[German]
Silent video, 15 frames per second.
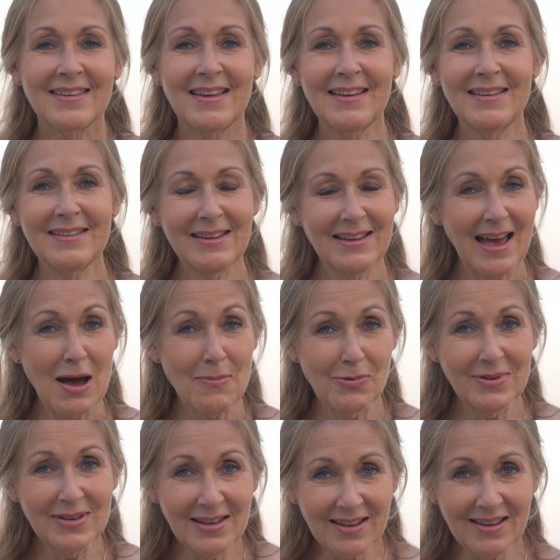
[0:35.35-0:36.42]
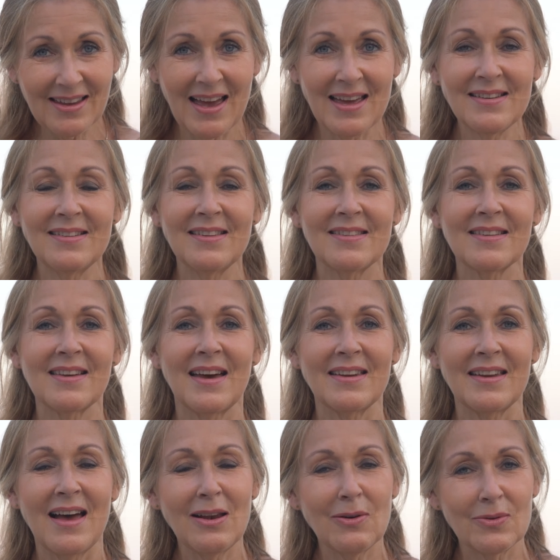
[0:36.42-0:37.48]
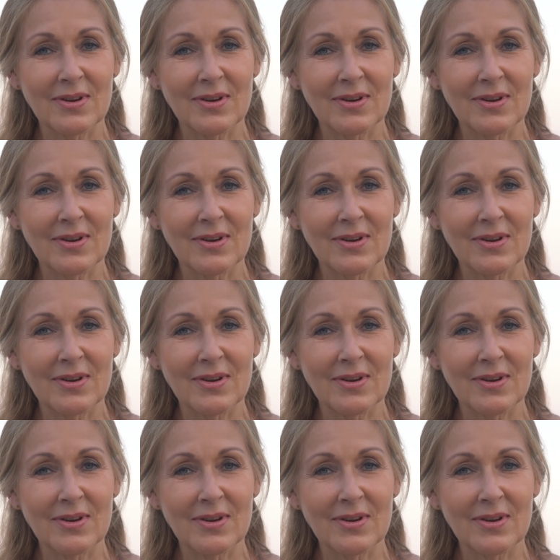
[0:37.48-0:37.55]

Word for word: dann abonniere gerne diesen Kanal